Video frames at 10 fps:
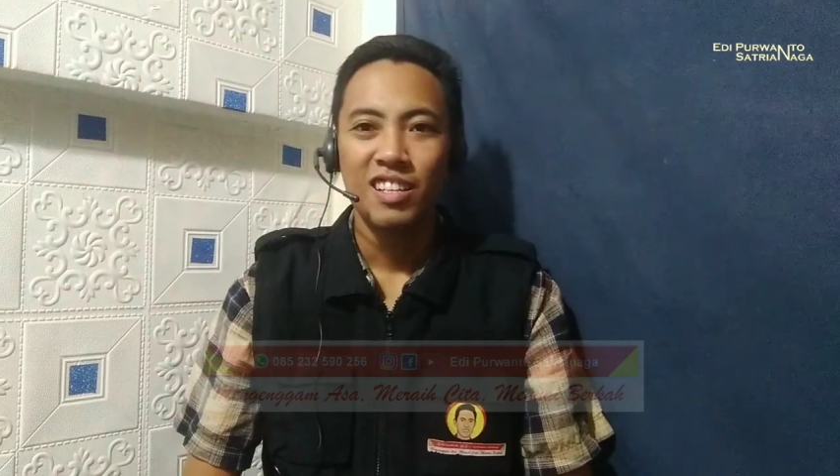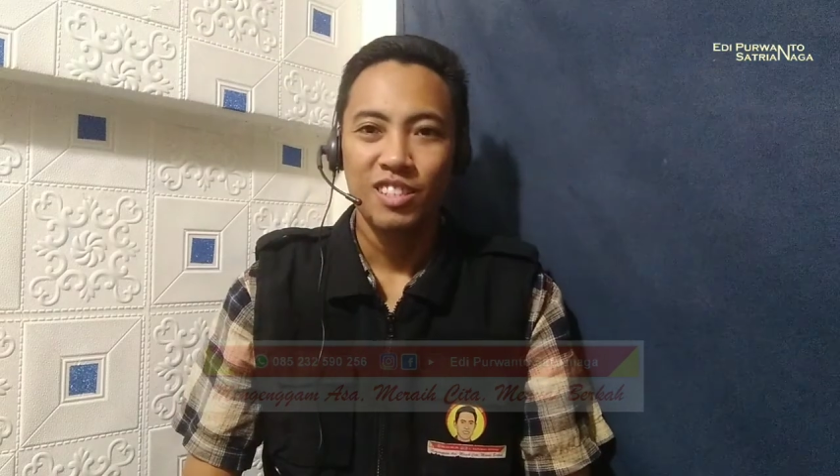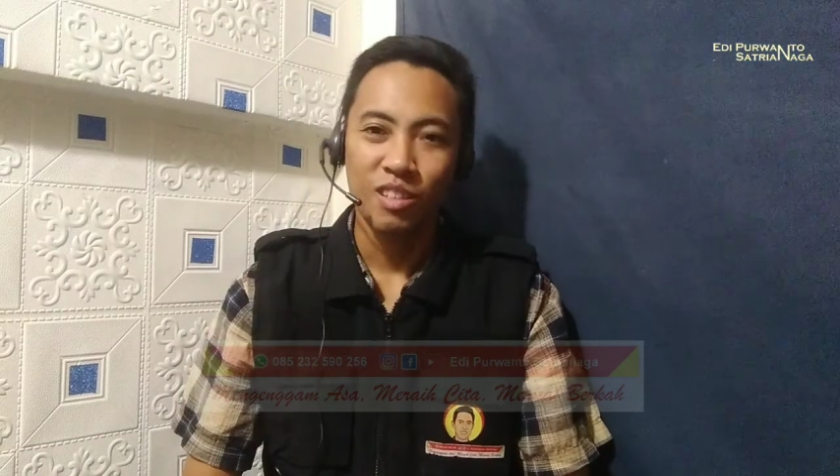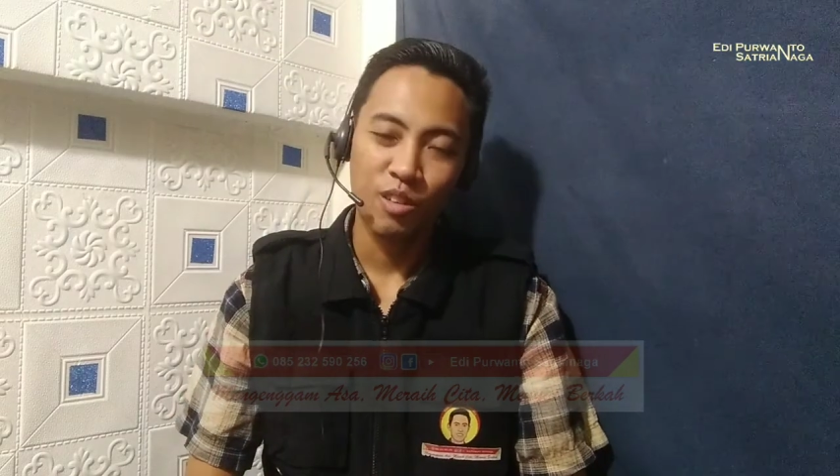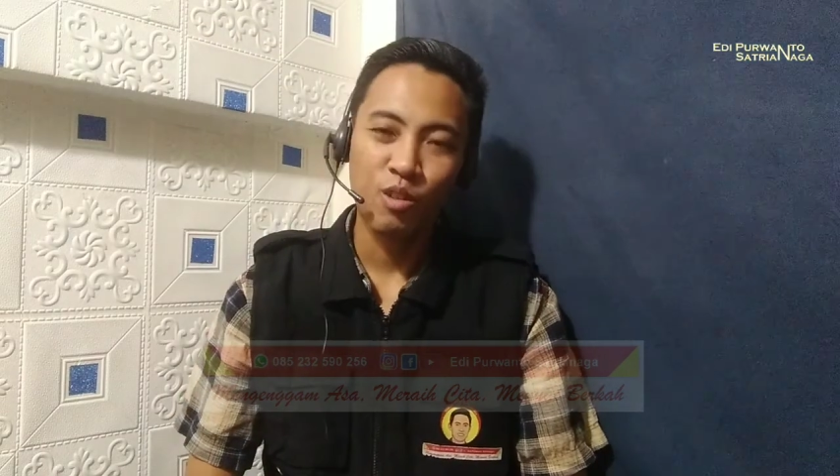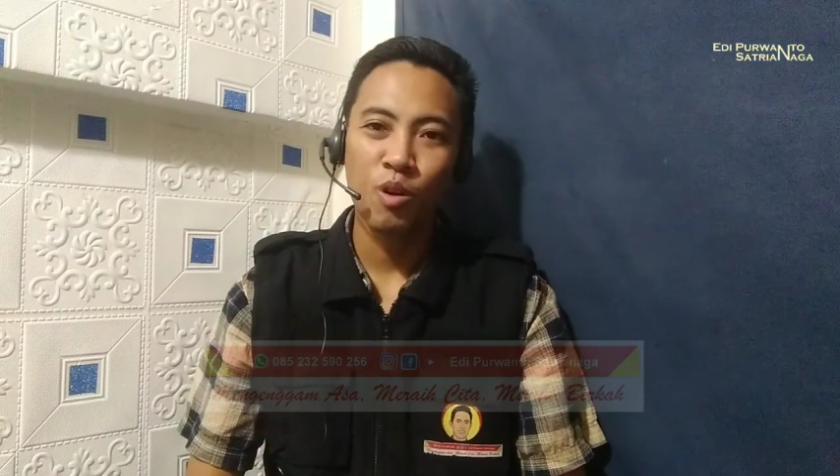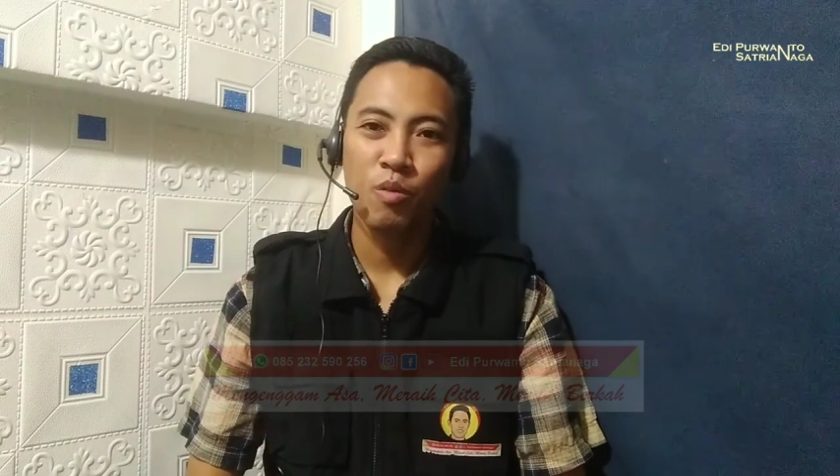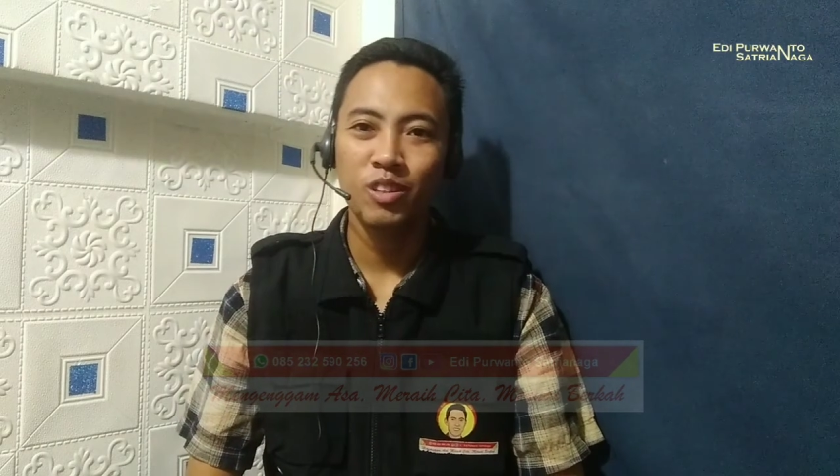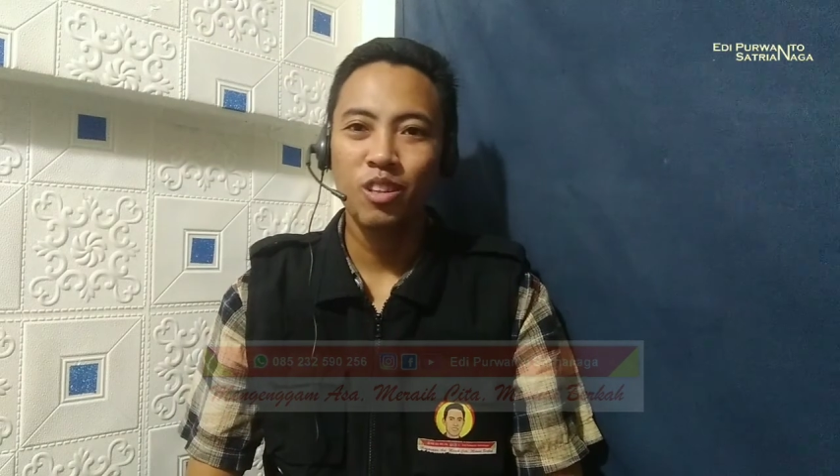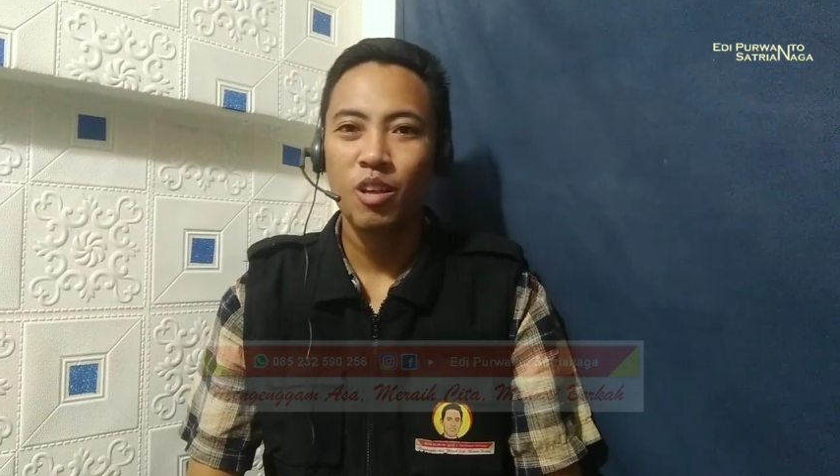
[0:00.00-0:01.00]
Assalamualaikum
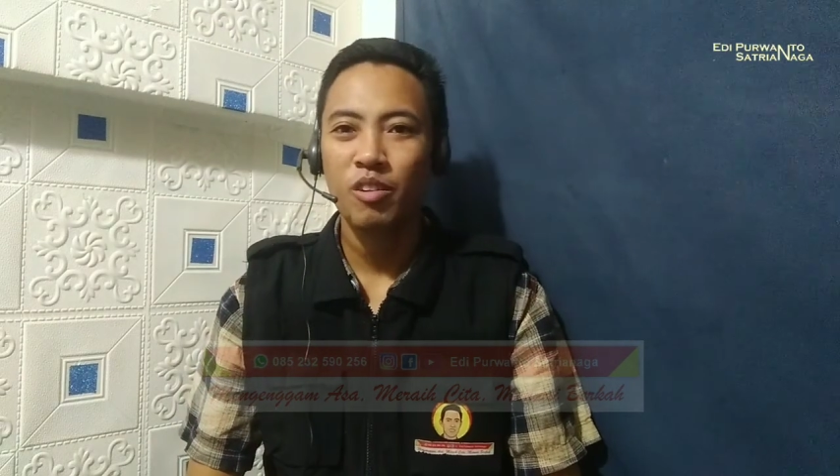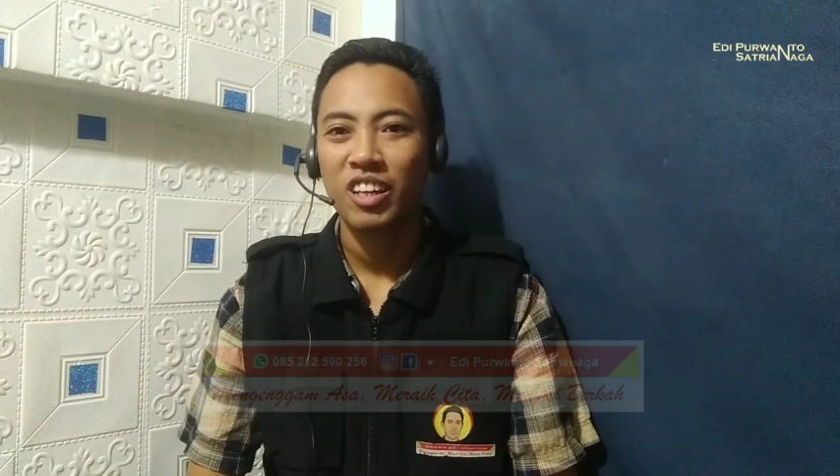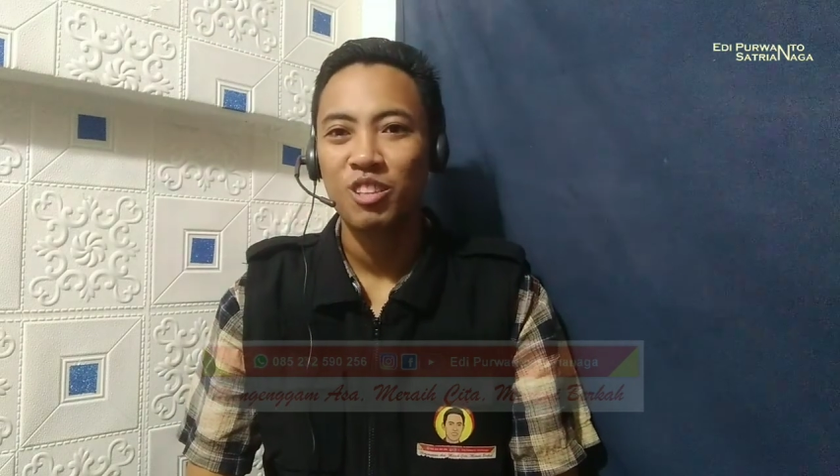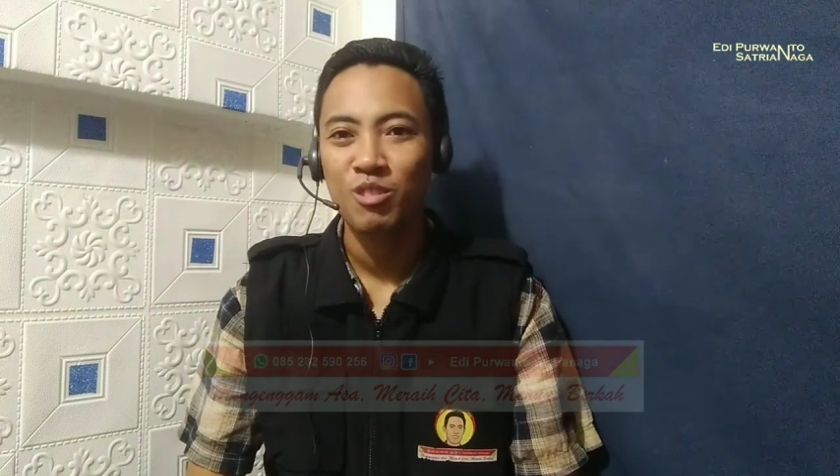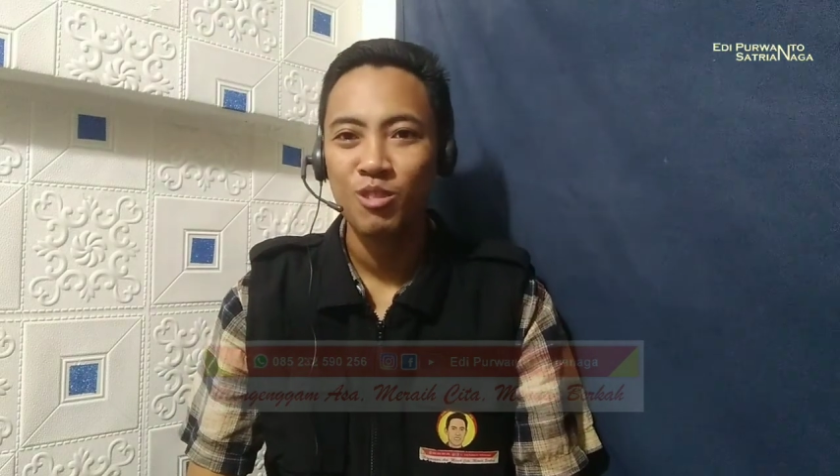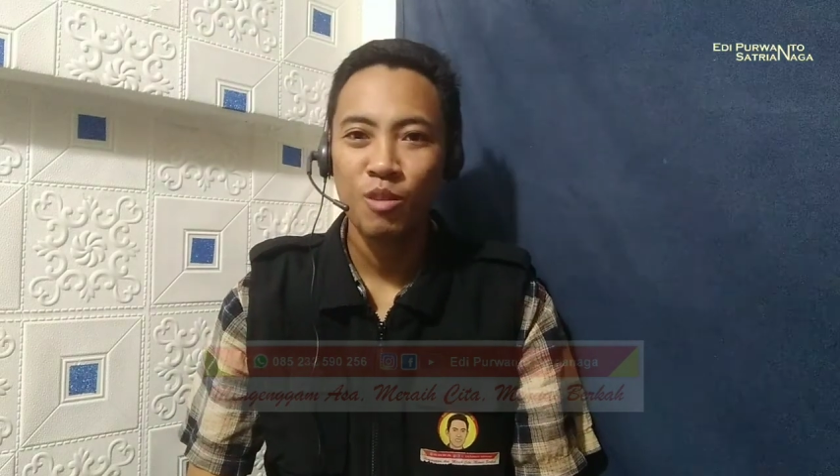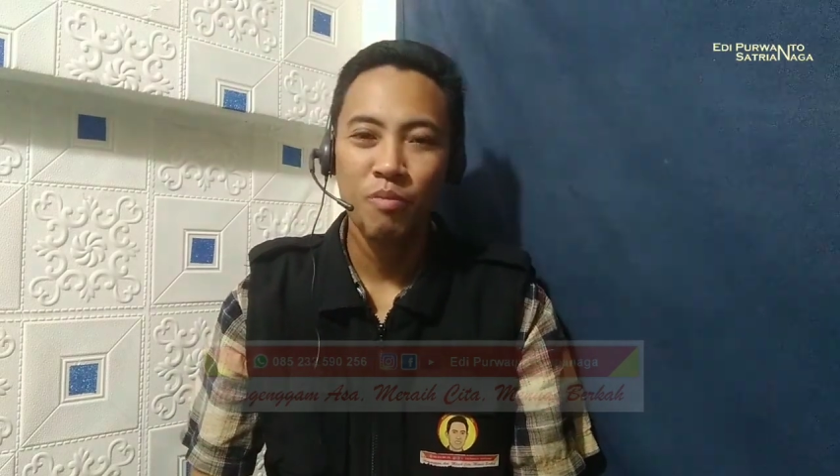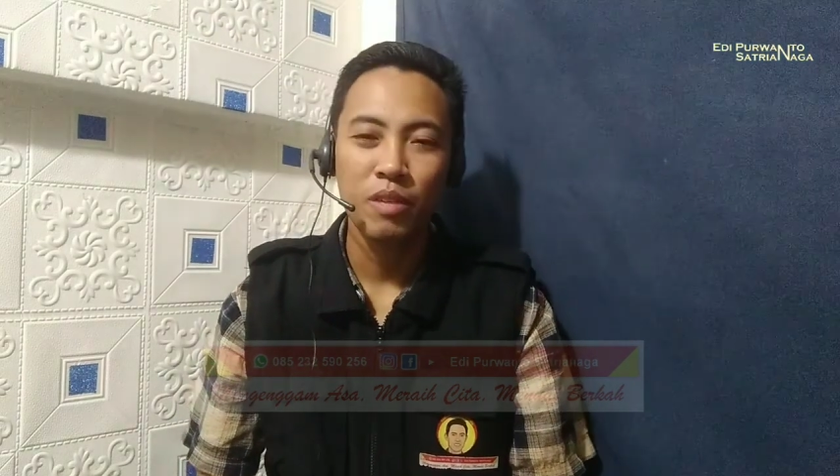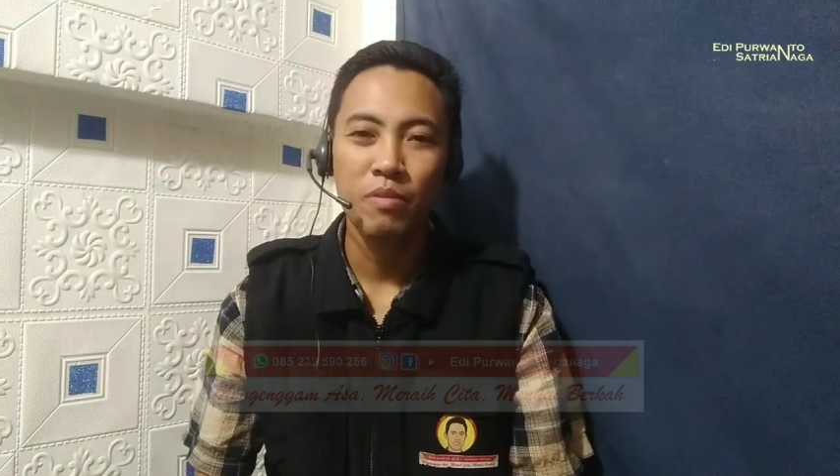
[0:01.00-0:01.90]
warahmatullahi wabarakatuh Kembali